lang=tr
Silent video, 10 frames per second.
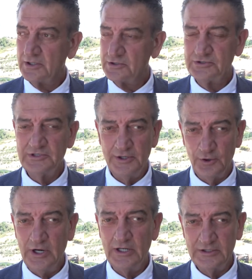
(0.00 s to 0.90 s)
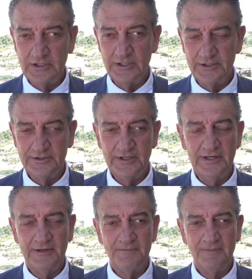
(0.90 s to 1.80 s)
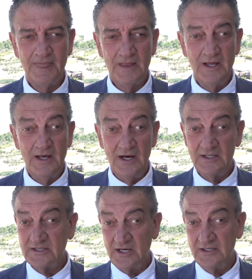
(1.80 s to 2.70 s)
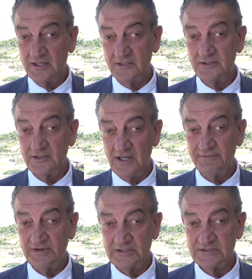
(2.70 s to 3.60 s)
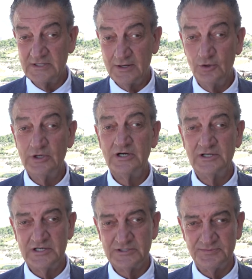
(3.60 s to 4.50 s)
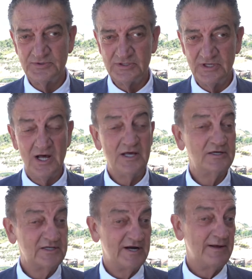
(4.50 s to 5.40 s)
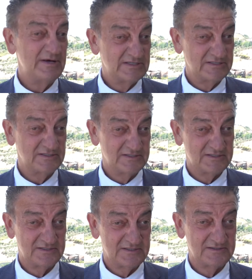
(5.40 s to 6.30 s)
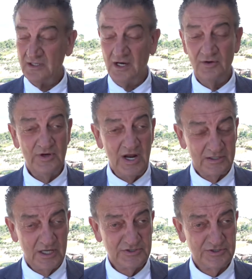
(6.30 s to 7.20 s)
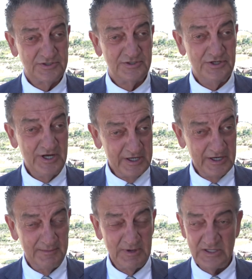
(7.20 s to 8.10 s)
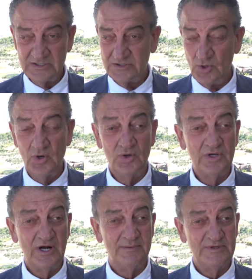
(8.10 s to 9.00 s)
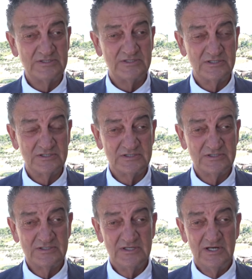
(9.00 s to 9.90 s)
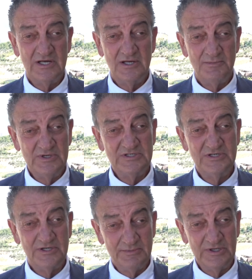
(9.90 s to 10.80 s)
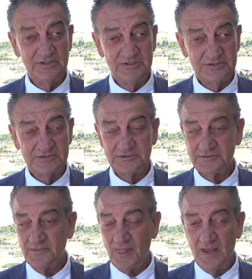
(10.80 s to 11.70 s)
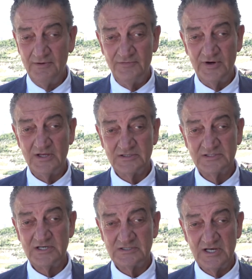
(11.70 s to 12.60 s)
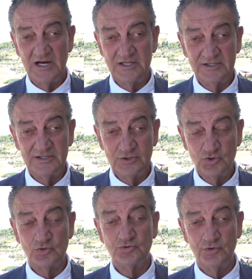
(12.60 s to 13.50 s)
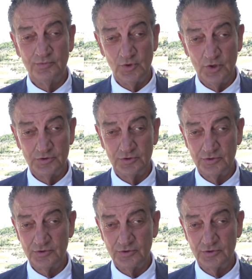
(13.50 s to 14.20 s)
Kışla'ya yöneldiklerinde Hataylı kadınlar ve kızlar önlerini kesmiştir. Hayır giremezsiniz. Ya nereden çıktı? Niye giremeyiz? Yo giremezsiniz. Biz 20 yıldır Fransız esaretinde çok zulüm gördük.